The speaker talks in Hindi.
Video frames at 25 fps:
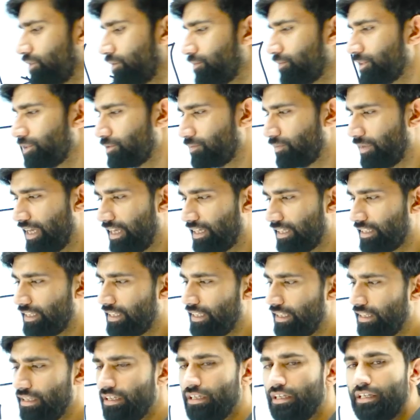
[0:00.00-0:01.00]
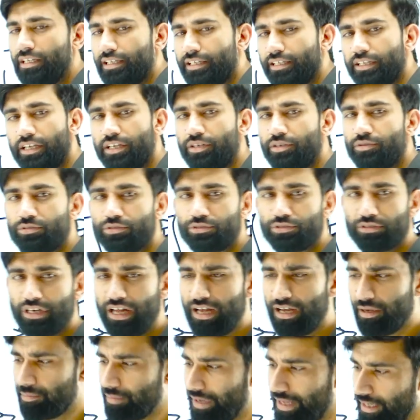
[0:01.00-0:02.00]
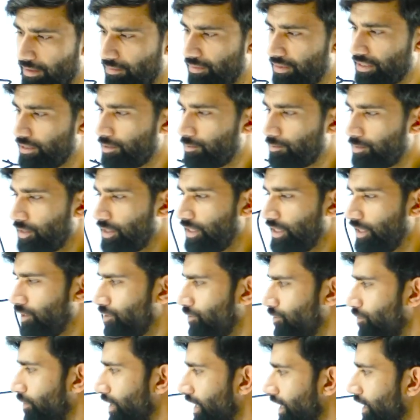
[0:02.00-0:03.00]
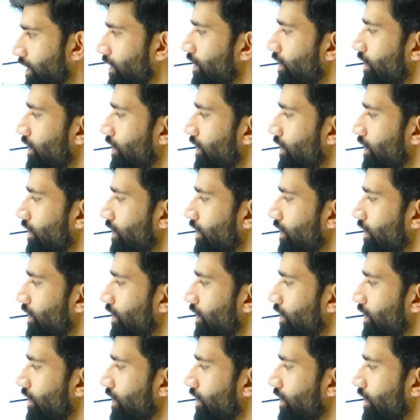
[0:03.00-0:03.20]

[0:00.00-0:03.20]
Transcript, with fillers: समझ में आ गया ये योजना हमारे मध्य प्रदेश में